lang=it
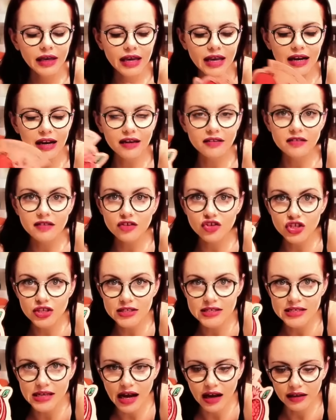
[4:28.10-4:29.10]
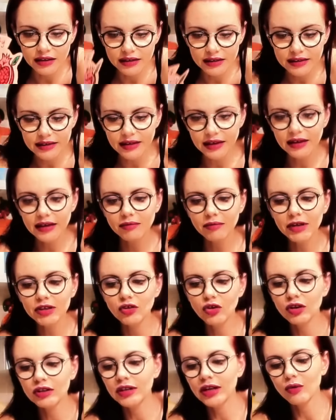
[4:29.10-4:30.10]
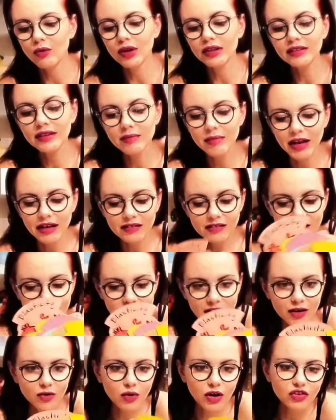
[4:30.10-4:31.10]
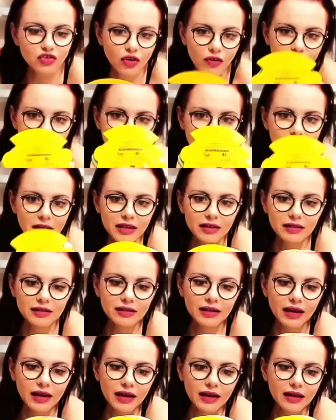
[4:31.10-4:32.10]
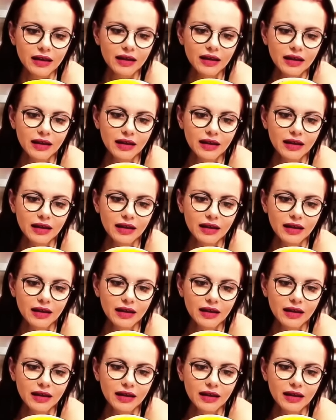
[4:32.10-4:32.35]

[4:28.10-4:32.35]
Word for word: elasticizzante madonna quante maschere qua c'ho veramente